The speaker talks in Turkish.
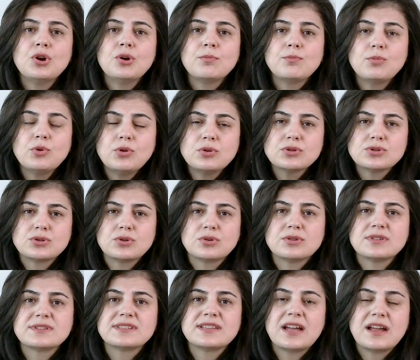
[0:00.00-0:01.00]
Bu ozon
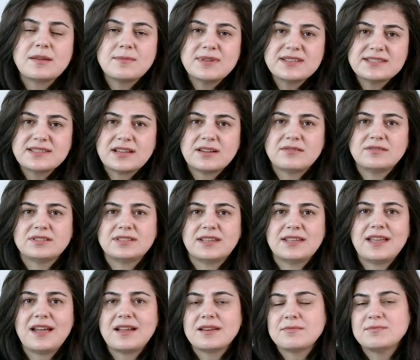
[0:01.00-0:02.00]
serbest havada
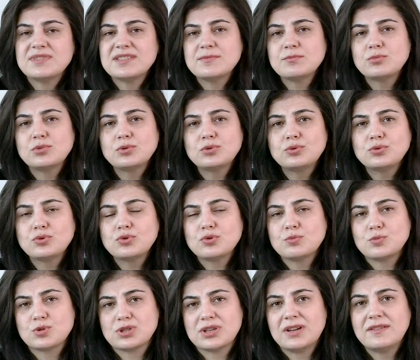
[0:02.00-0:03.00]
yani bizim
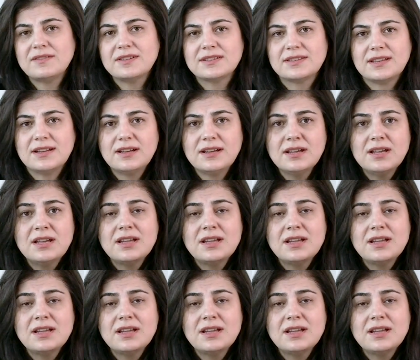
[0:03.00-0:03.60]
bulunduğumuz havada